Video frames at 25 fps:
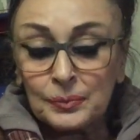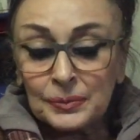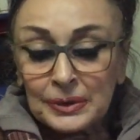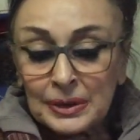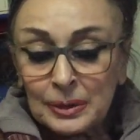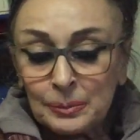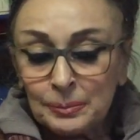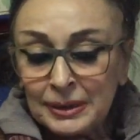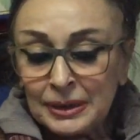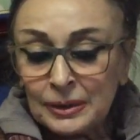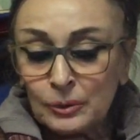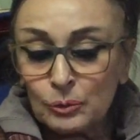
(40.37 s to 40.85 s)

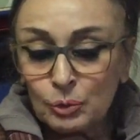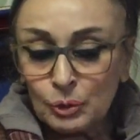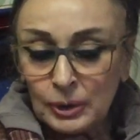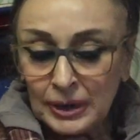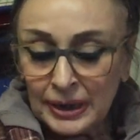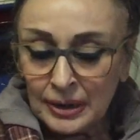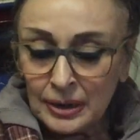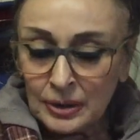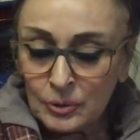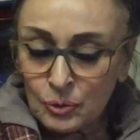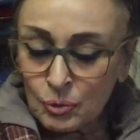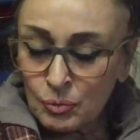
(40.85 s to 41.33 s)
tabii
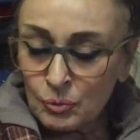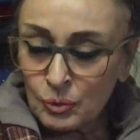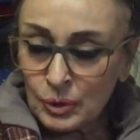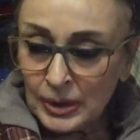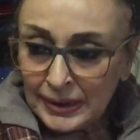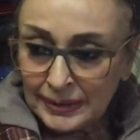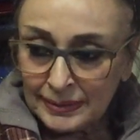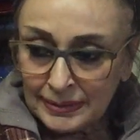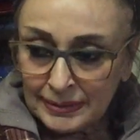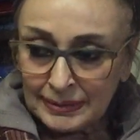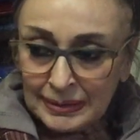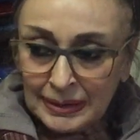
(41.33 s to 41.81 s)
Türkiye
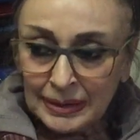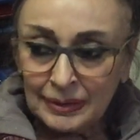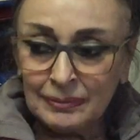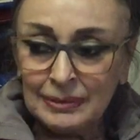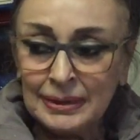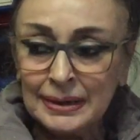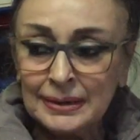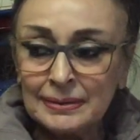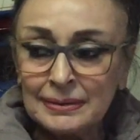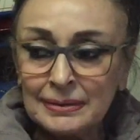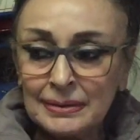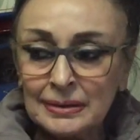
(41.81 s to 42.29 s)
Cumhuriyeti
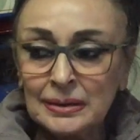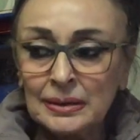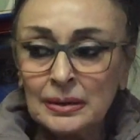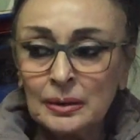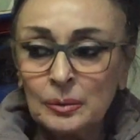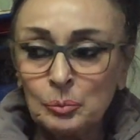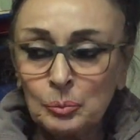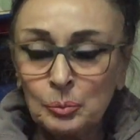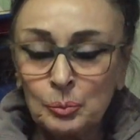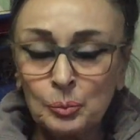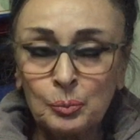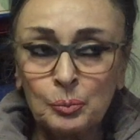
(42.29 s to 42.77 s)

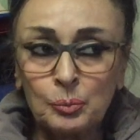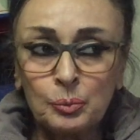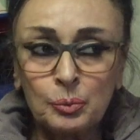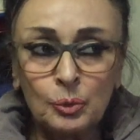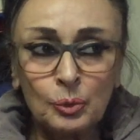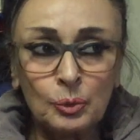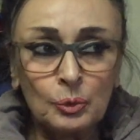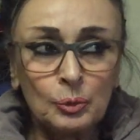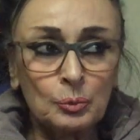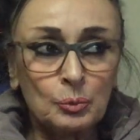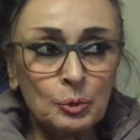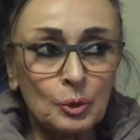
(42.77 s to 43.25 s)
Devleti
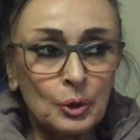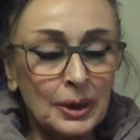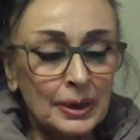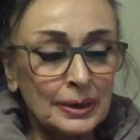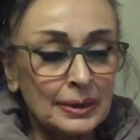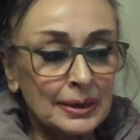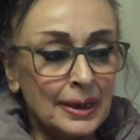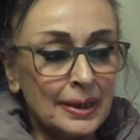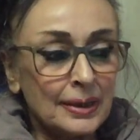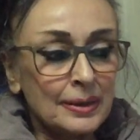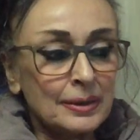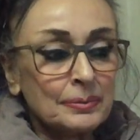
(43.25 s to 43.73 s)
bu, bu
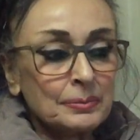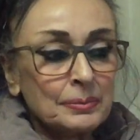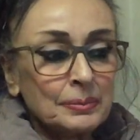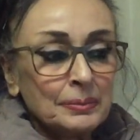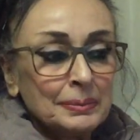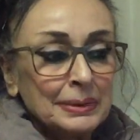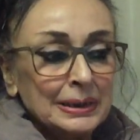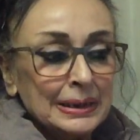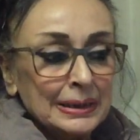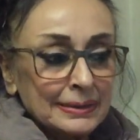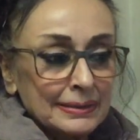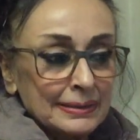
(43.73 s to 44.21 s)
kadar
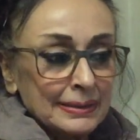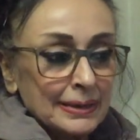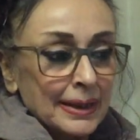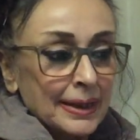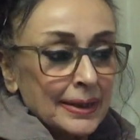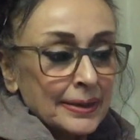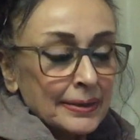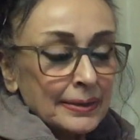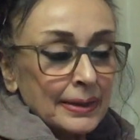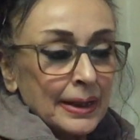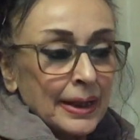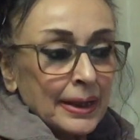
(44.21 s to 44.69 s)

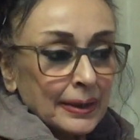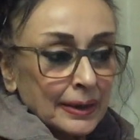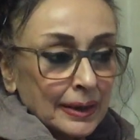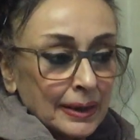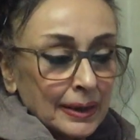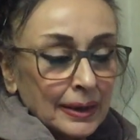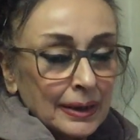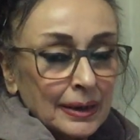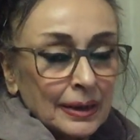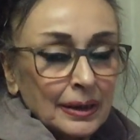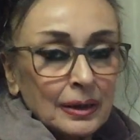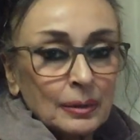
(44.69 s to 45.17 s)
militer,
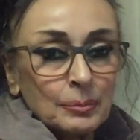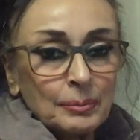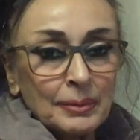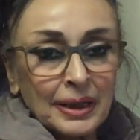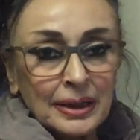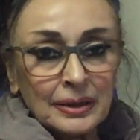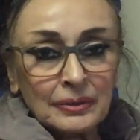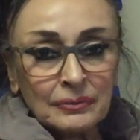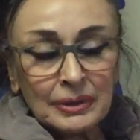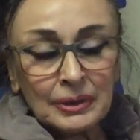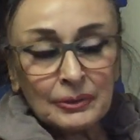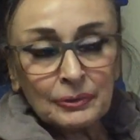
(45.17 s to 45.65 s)
erkek
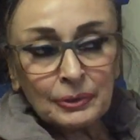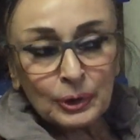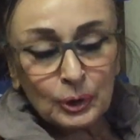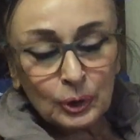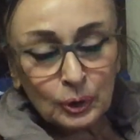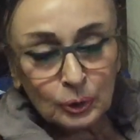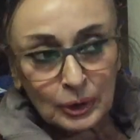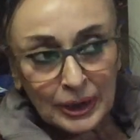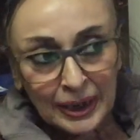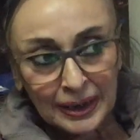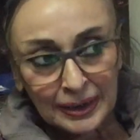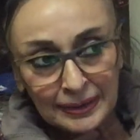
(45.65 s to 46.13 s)
egemen ve
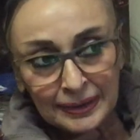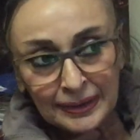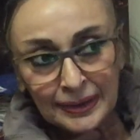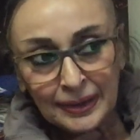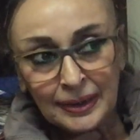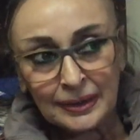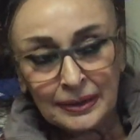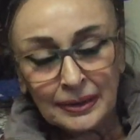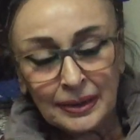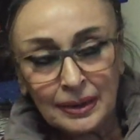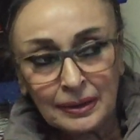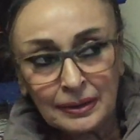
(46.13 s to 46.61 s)
feodal
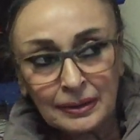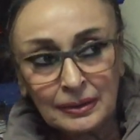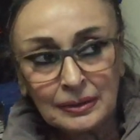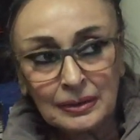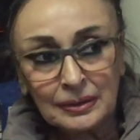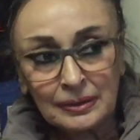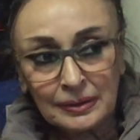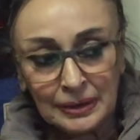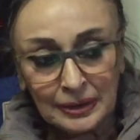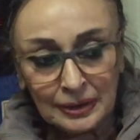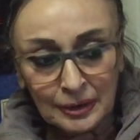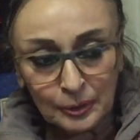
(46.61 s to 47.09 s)
değer
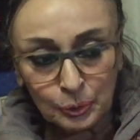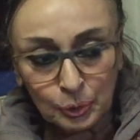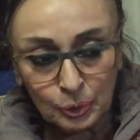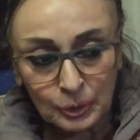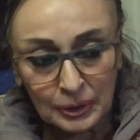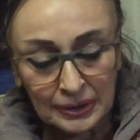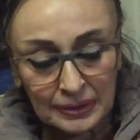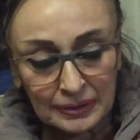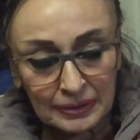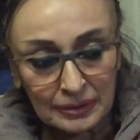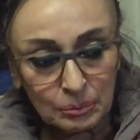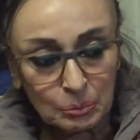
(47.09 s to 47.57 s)
yargılarıyla
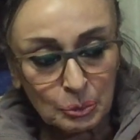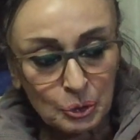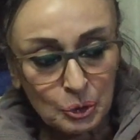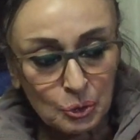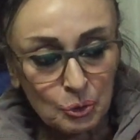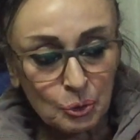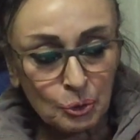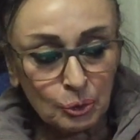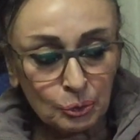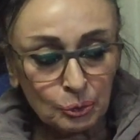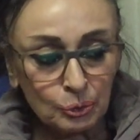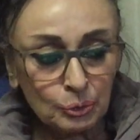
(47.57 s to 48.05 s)

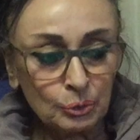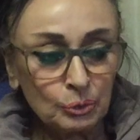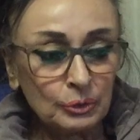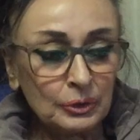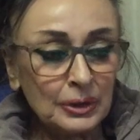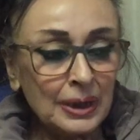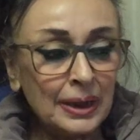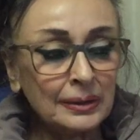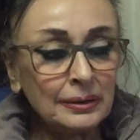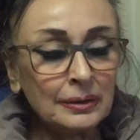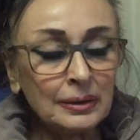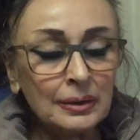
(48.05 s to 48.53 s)
donatılmış
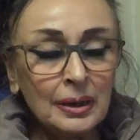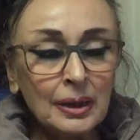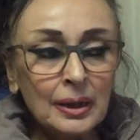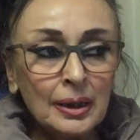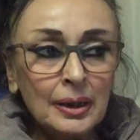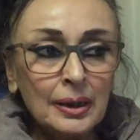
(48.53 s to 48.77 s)
olduğundan